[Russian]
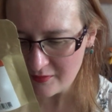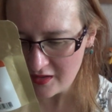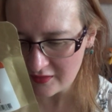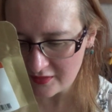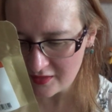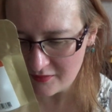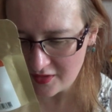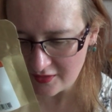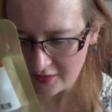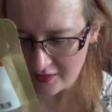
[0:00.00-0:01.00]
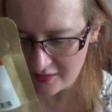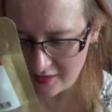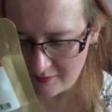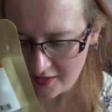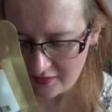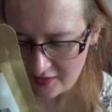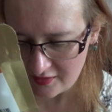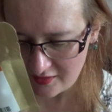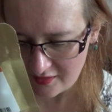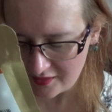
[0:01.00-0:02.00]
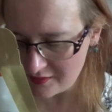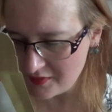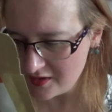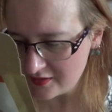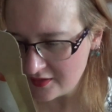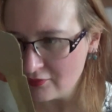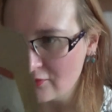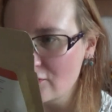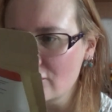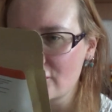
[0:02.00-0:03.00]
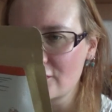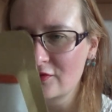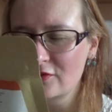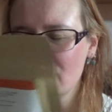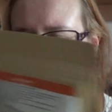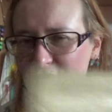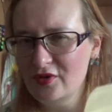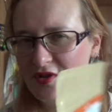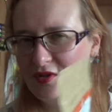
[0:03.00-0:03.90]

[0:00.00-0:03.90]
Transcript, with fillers: макро-микроэлементы, карамельный вкус. Ну и